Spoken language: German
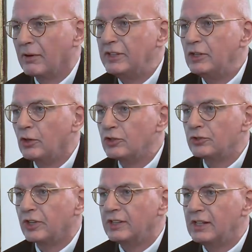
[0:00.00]
viele deutsche
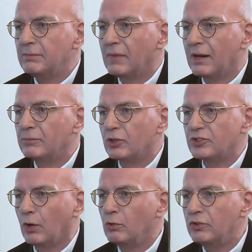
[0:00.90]
Unternehmen haben doch
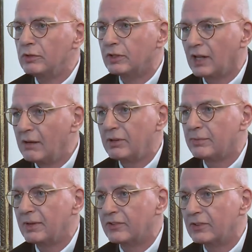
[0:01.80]
Tausende von
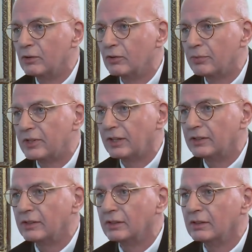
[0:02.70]
Arbeitsplätzen in Großbritannien.